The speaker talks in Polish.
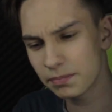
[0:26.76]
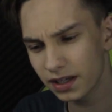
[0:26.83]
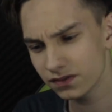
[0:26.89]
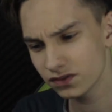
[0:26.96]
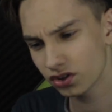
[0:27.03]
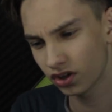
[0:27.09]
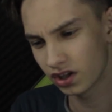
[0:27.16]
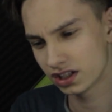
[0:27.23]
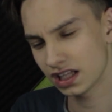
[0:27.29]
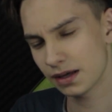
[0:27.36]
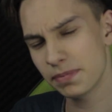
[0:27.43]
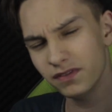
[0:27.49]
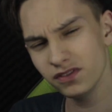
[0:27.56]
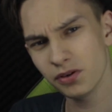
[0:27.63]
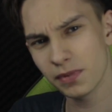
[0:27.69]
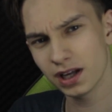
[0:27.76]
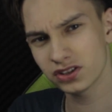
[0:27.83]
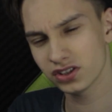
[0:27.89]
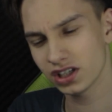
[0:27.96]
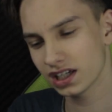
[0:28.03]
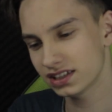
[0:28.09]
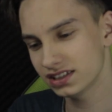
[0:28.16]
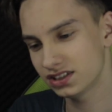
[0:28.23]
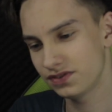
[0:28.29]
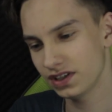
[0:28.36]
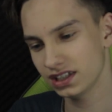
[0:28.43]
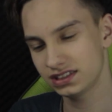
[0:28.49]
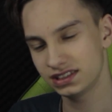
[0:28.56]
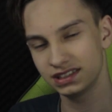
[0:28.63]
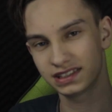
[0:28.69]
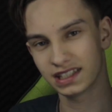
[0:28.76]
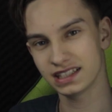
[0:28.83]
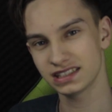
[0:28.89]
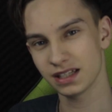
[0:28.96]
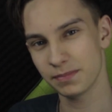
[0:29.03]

pewno, na pewno ma to jakiś większy sens,